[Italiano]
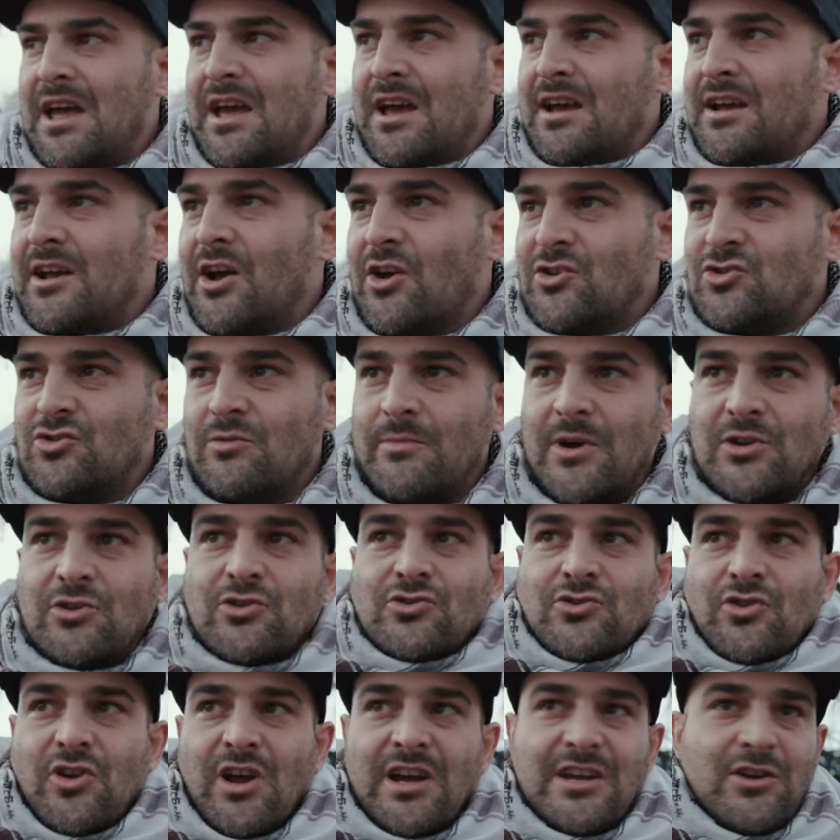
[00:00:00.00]
grosso modo
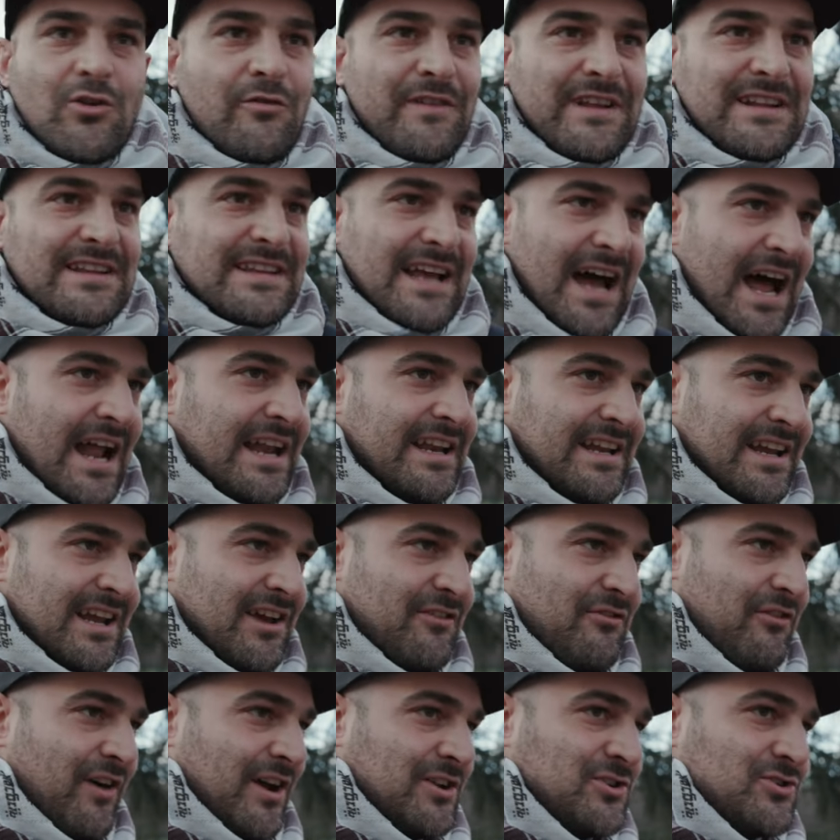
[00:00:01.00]
sono anch'io vent'anni che
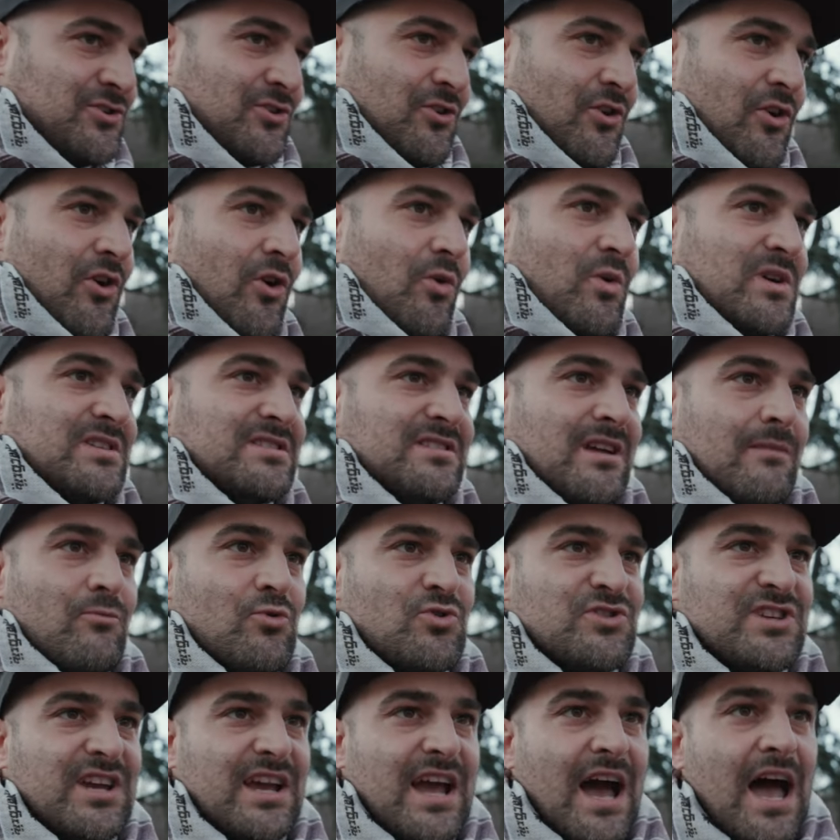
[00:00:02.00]
faccio questa
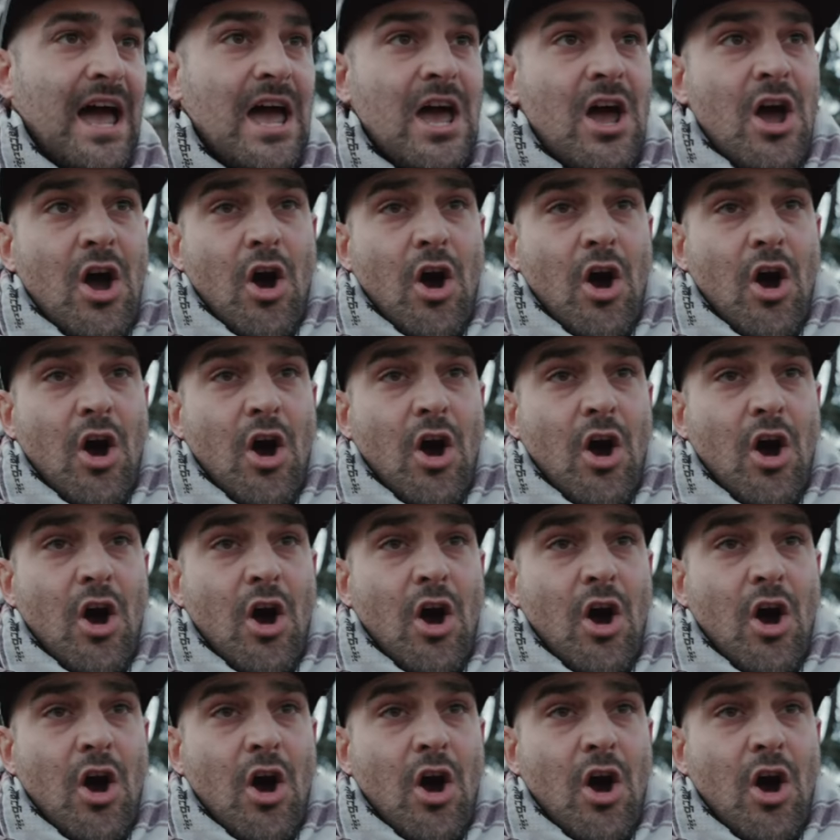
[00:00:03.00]
musica,